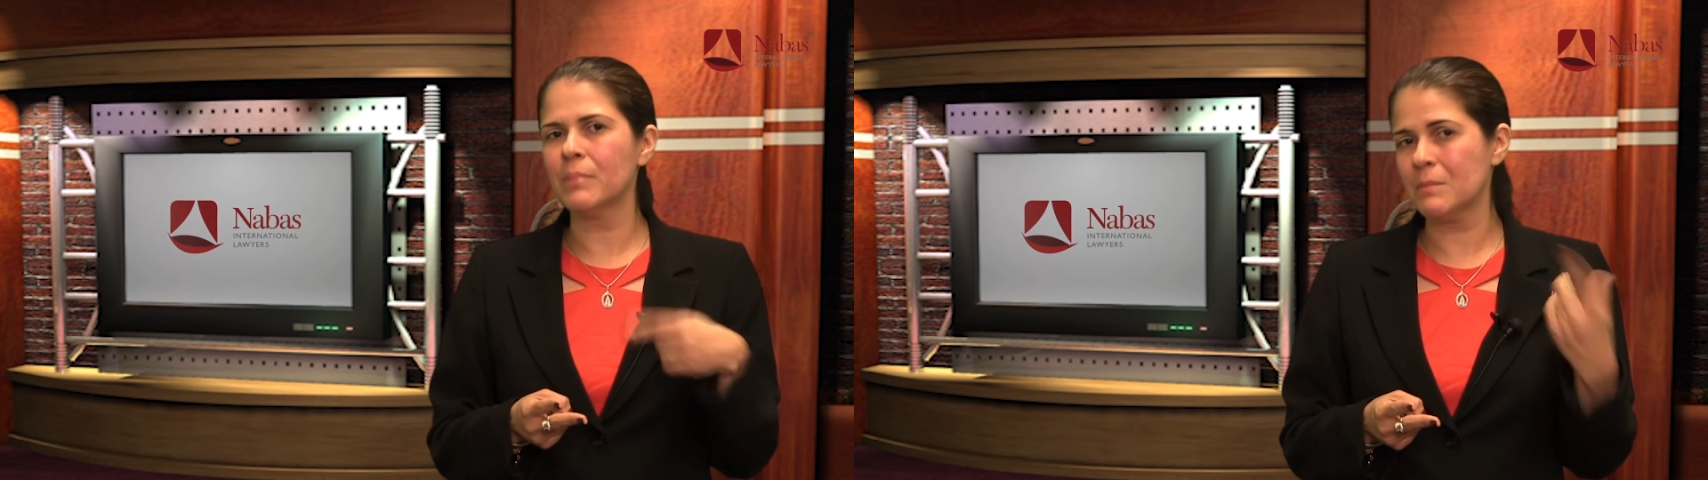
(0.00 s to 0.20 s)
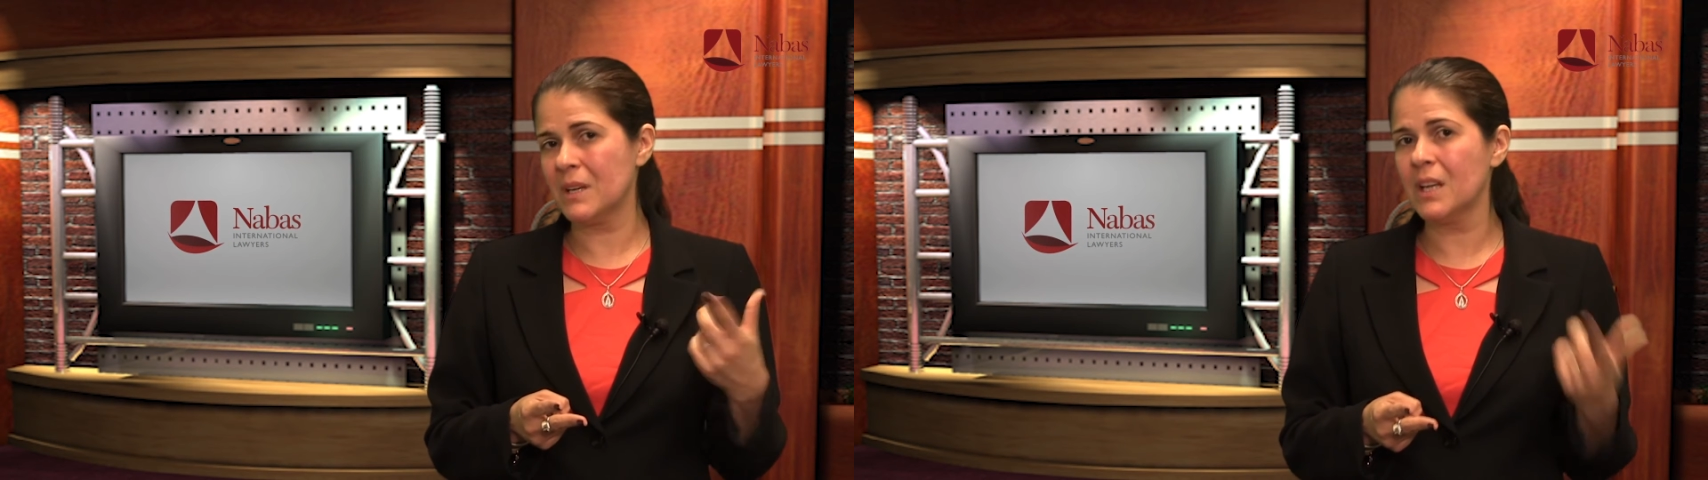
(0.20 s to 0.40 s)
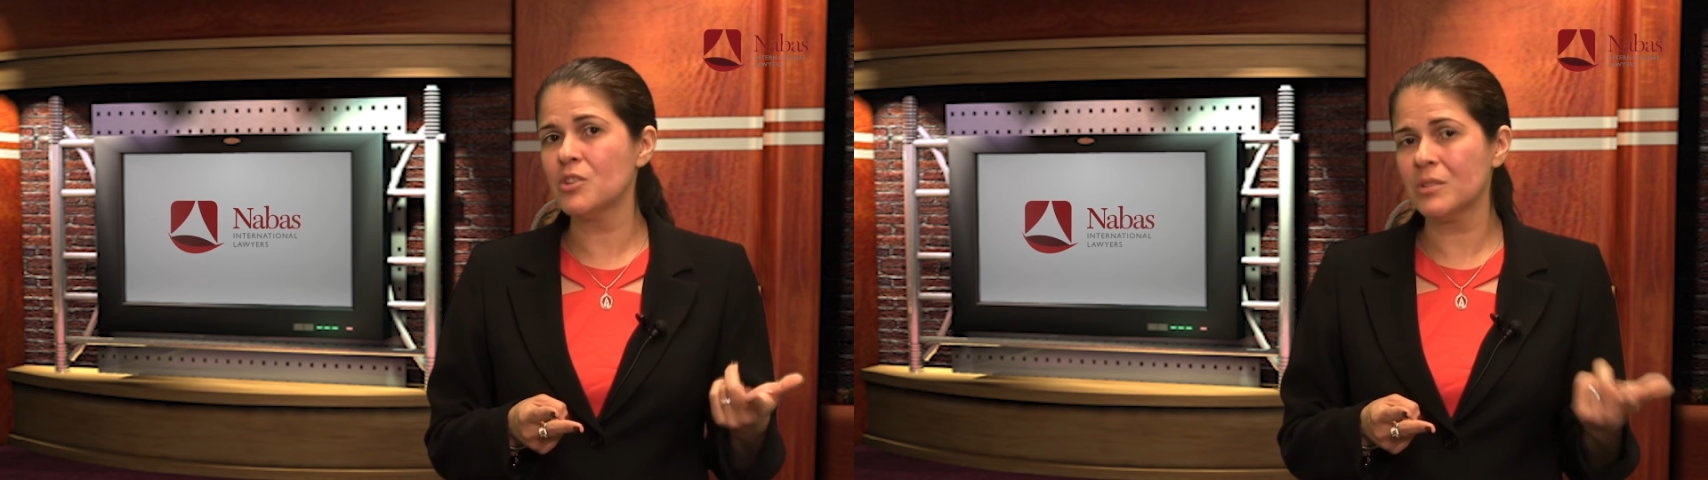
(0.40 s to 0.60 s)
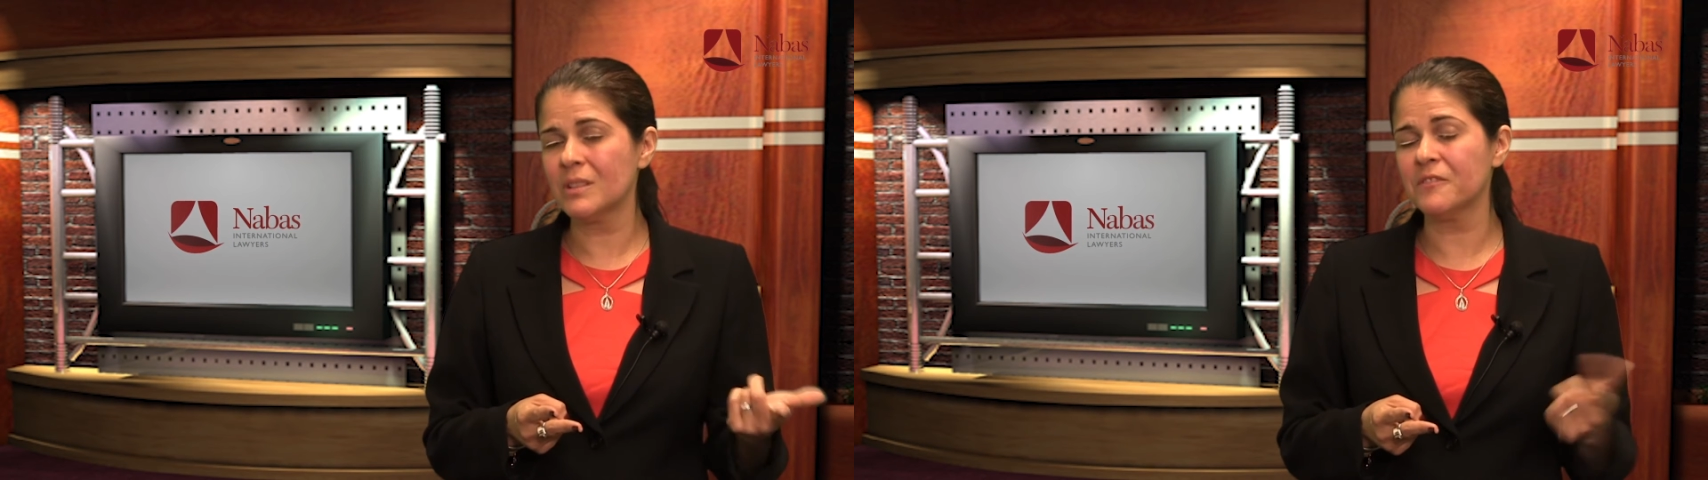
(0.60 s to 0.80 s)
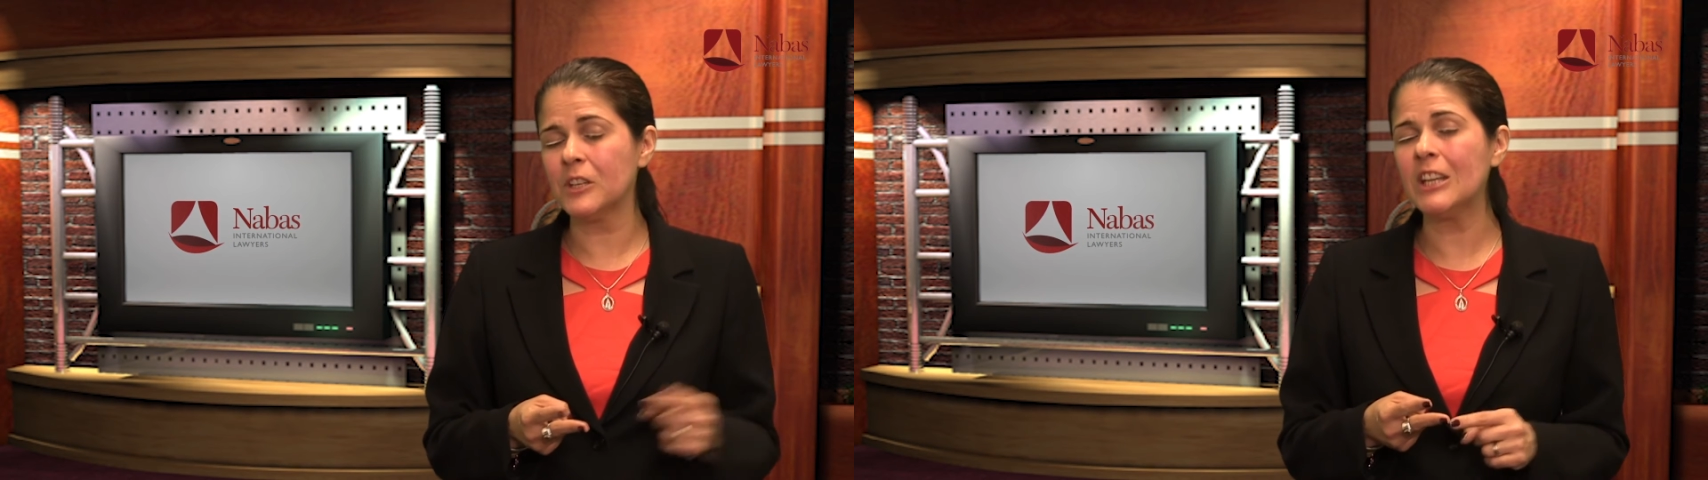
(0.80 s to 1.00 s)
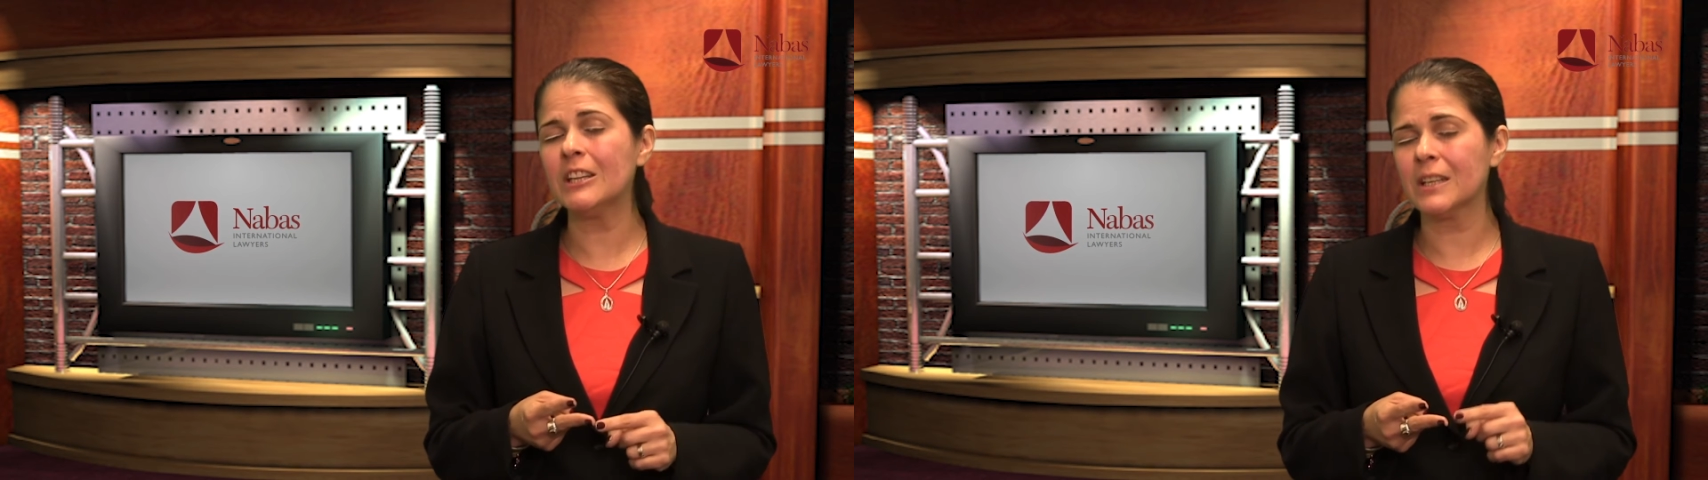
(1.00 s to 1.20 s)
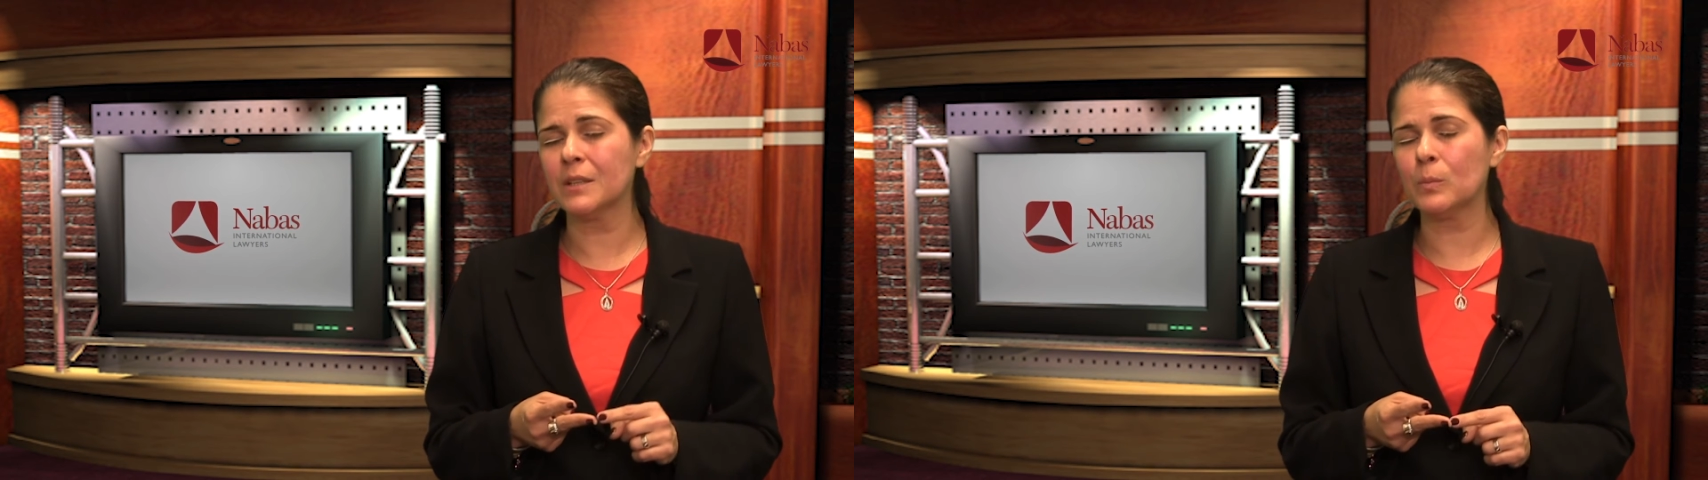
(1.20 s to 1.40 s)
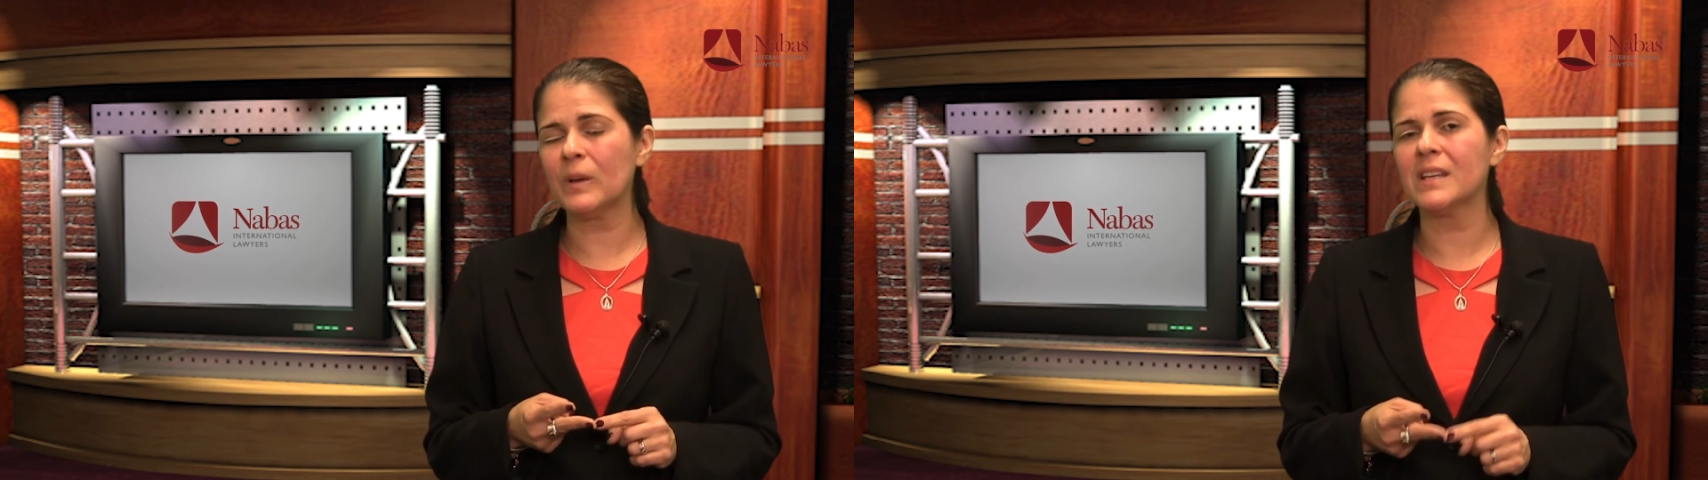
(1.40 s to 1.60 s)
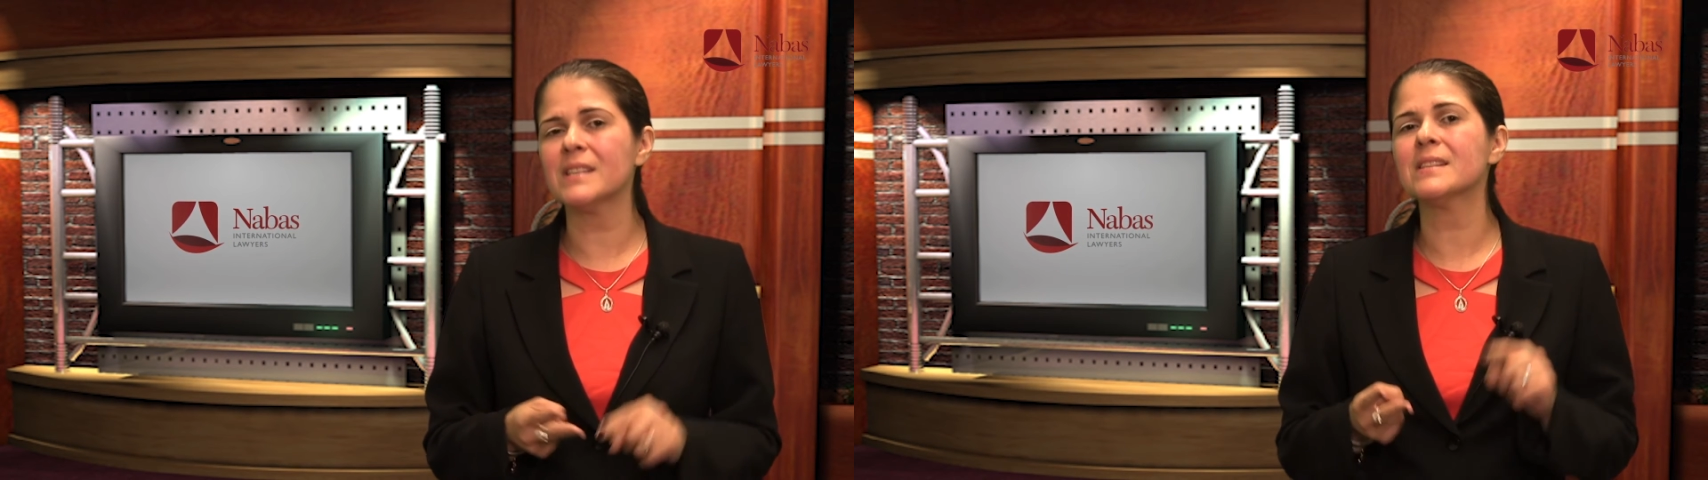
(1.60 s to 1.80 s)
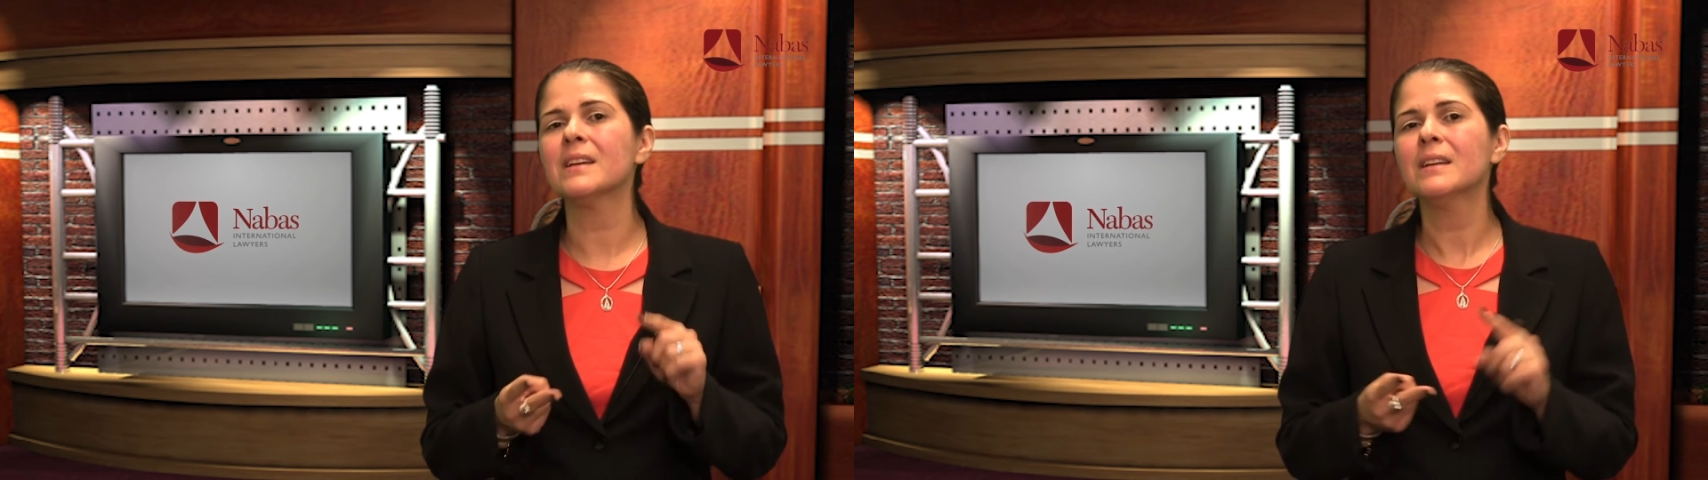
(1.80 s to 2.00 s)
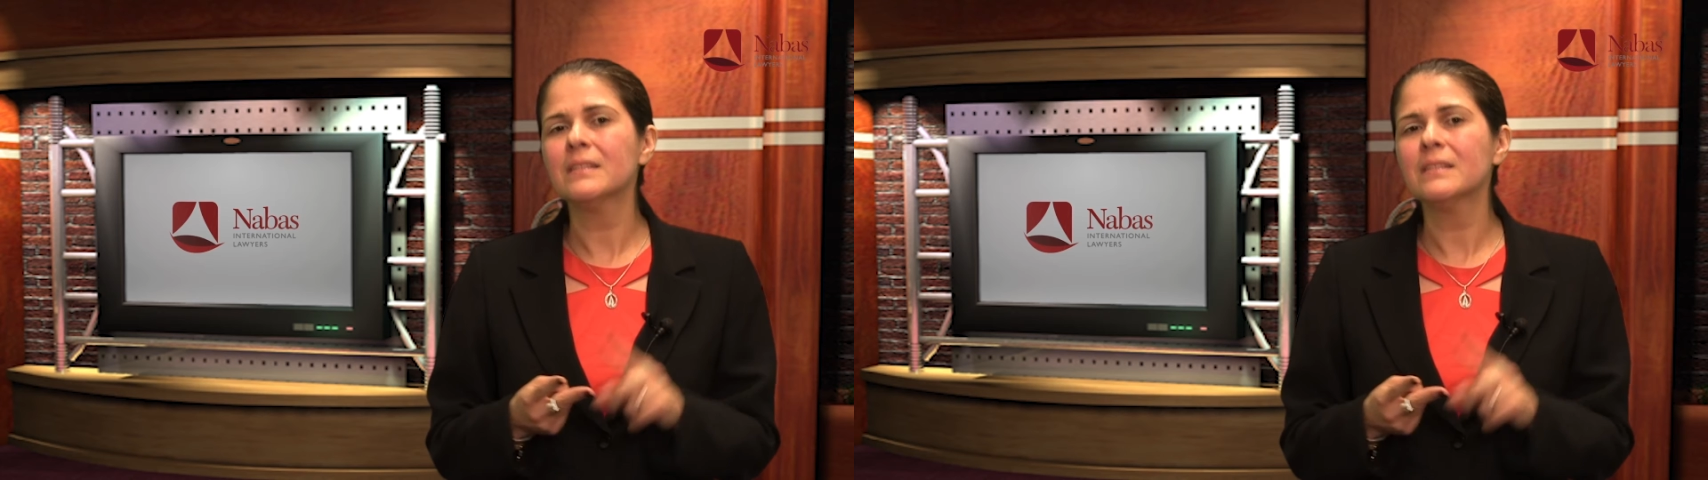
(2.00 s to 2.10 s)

permanente indefinida aqui no país